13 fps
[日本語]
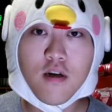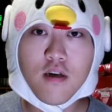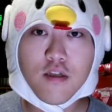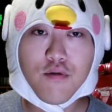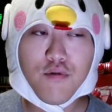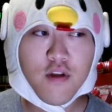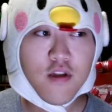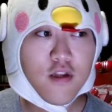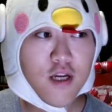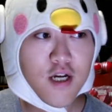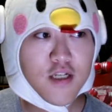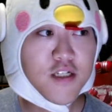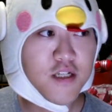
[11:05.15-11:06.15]
それに
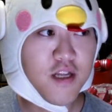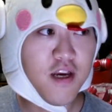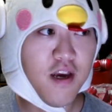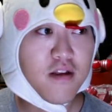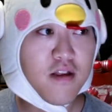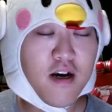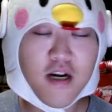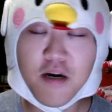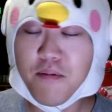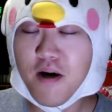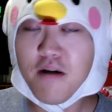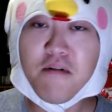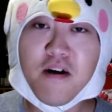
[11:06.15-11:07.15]
対して、なんか
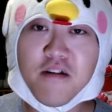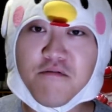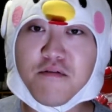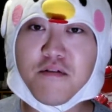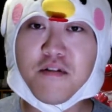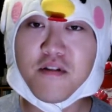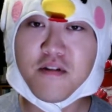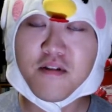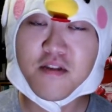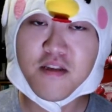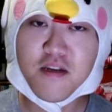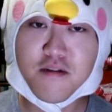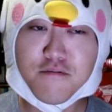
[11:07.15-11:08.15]
バーバー言っ
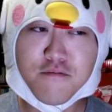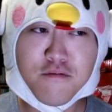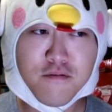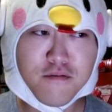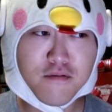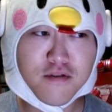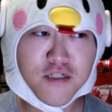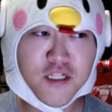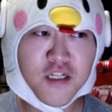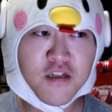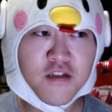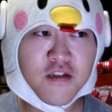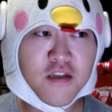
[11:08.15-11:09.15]
てる
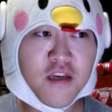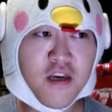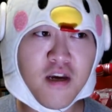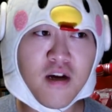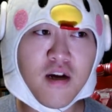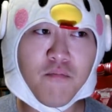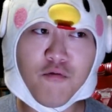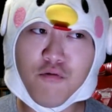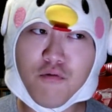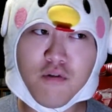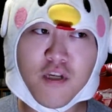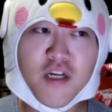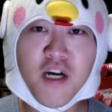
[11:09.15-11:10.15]
神経がも
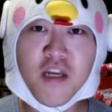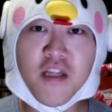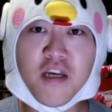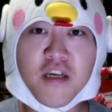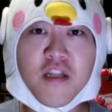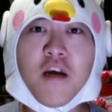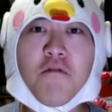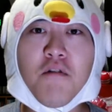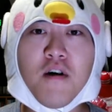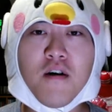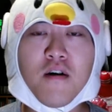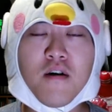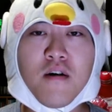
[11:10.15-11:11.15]
う理解できないわ。
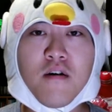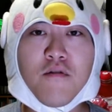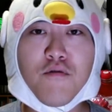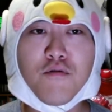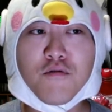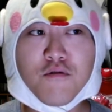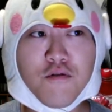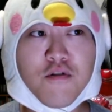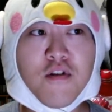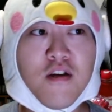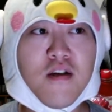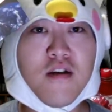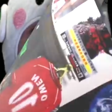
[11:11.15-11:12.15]
本当に。い
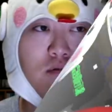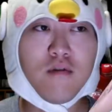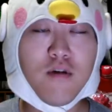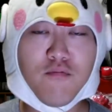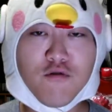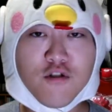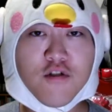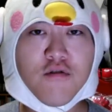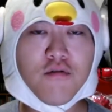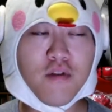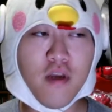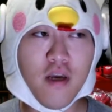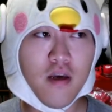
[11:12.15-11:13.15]
や、もちろ
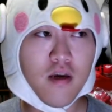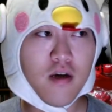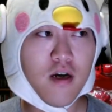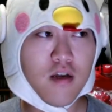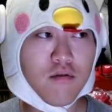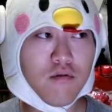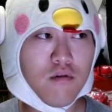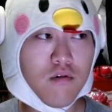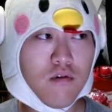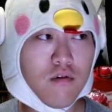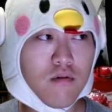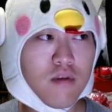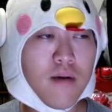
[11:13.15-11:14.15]
んね、あ
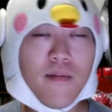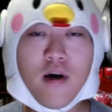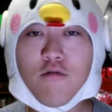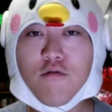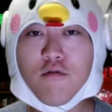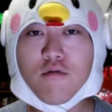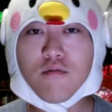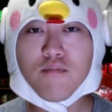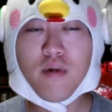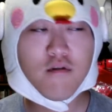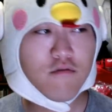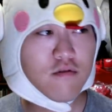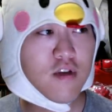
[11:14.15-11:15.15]
の、名前を、
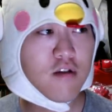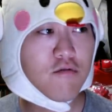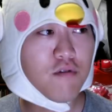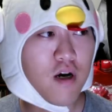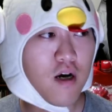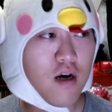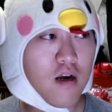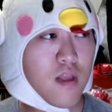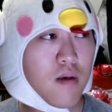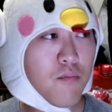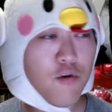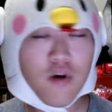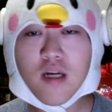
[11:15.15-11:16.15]
弁護士さんとか、
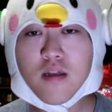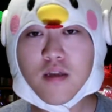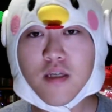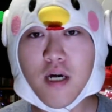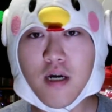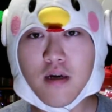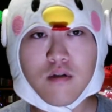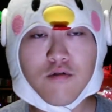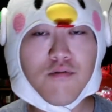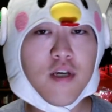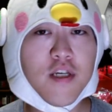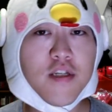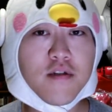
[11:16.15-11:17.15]
ボランティアと
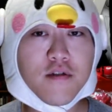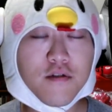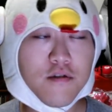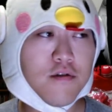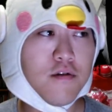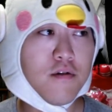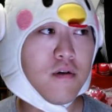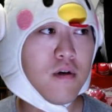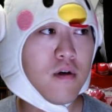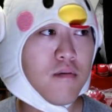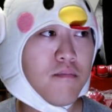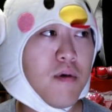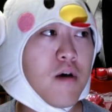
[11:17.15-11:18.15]
は言いつつ、
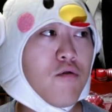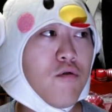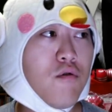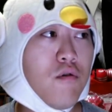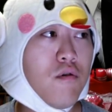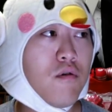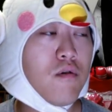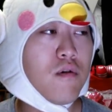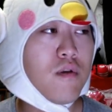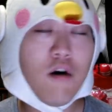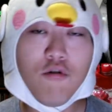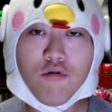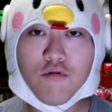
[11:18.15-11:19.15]
まあこう、
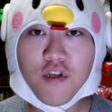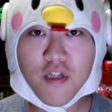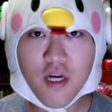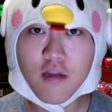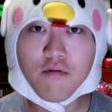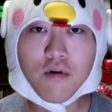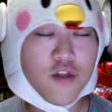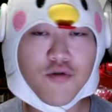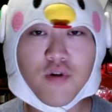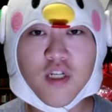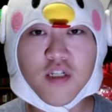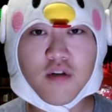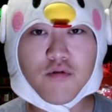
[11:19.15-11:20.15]
名を売りたいとか、紹
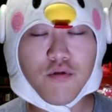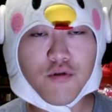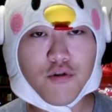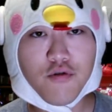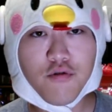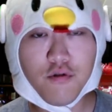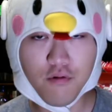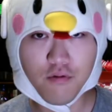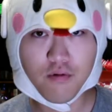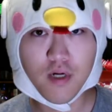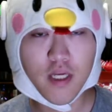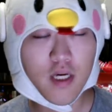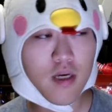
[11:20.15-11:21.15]
介してる東京ユニオンと
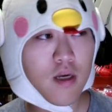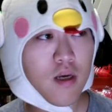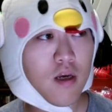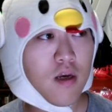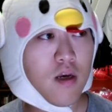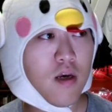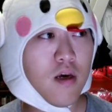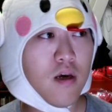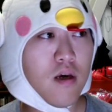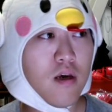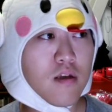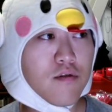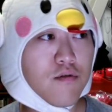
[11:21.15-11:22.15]
かね、
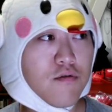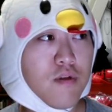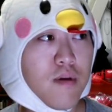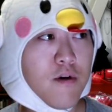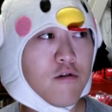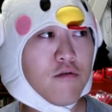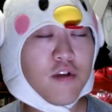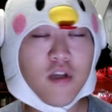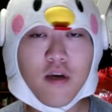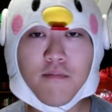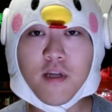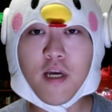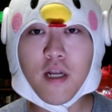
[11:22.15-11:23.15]
えー、そういう名前を売りたい
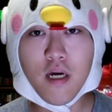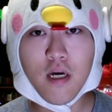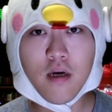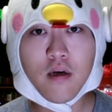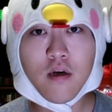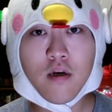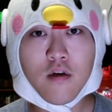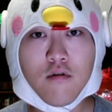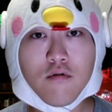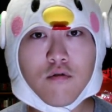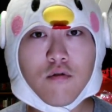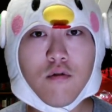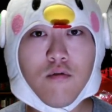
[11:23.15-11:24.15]
みたいな、いう
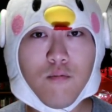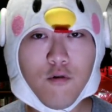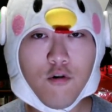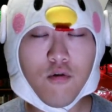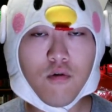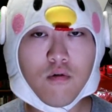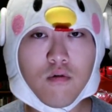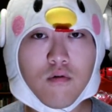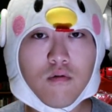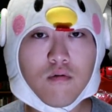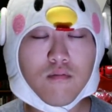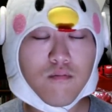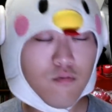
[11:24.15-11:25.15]
ところも
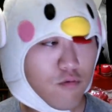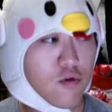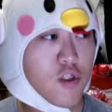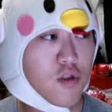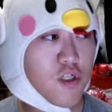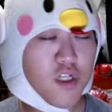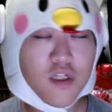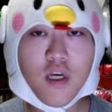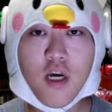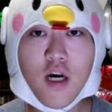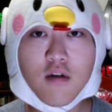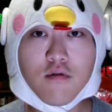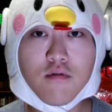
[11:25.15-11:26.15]
もちろん実際
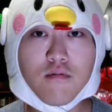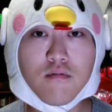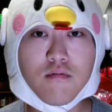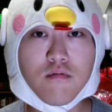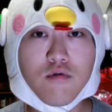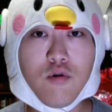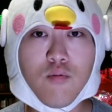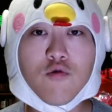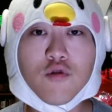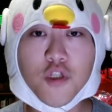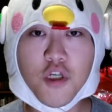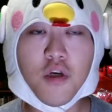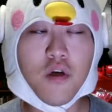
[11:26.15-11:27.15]
あると思う
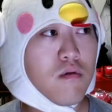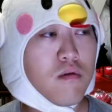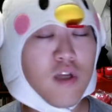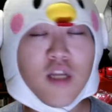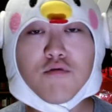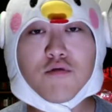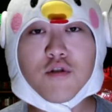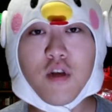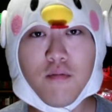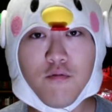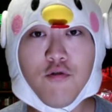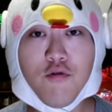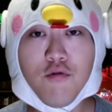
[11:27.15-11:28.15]
し、だとして
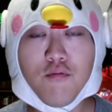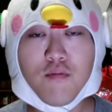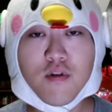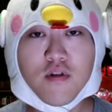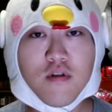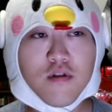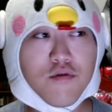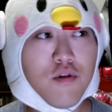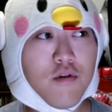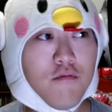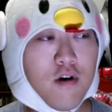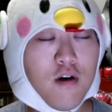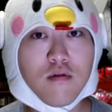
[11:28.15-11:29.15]
も、別にそれ
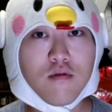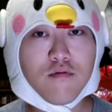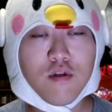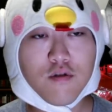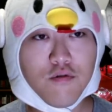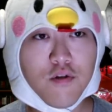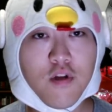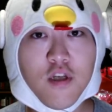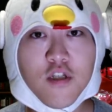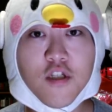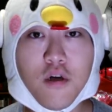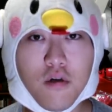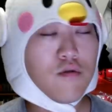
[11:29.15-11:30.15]
は、それはそれでいい
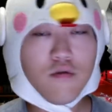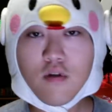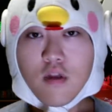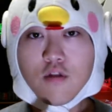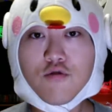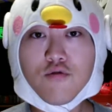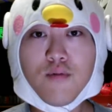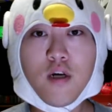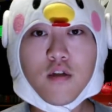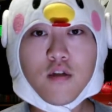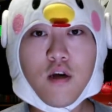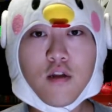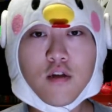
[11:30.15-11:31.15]
じゃん。それだって、
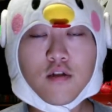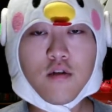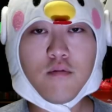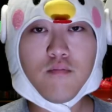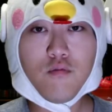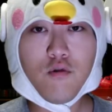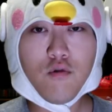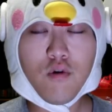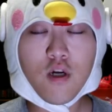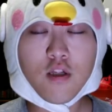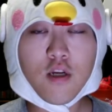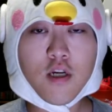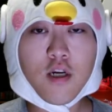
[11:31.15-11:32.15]
ウーバーイーツ配達員の
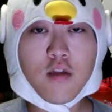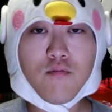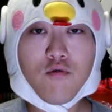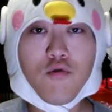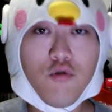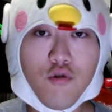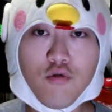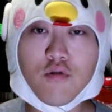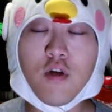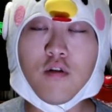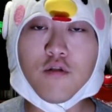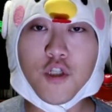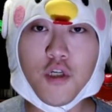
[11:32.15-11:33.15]
働き方もこう良く
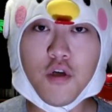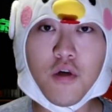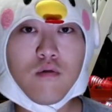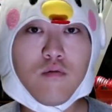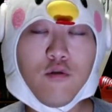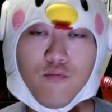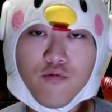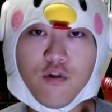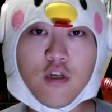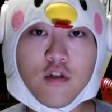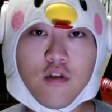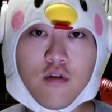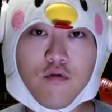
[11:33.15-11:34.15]
なるし、にも
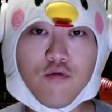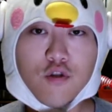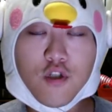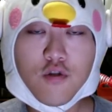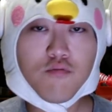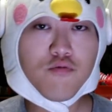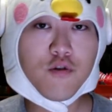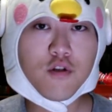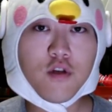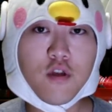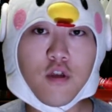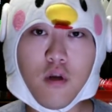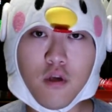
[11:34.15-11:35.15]
プラスだ、どっちにもプラス
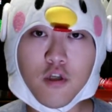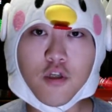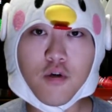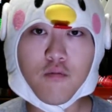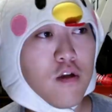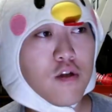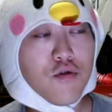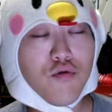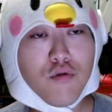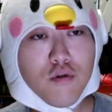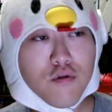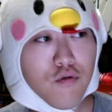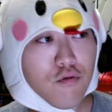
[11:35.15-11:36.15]
だったらいいじゃん。で、そ
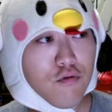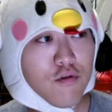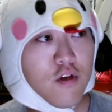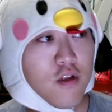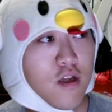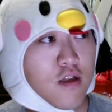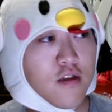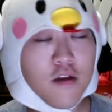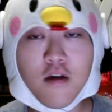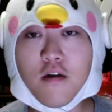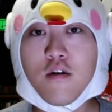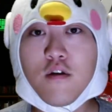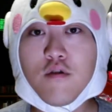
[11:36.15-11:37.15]
れ、そこになん
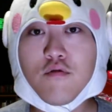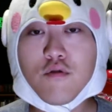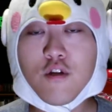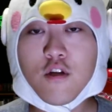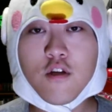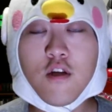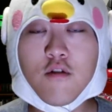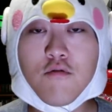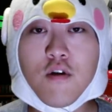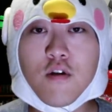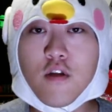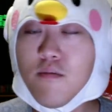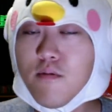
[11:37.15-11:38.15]
で言ってきてんの
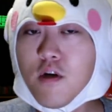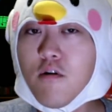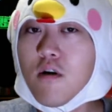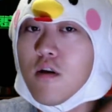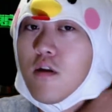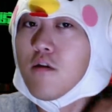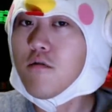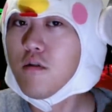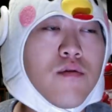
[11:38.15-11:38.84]
かって意味がわかんないよね。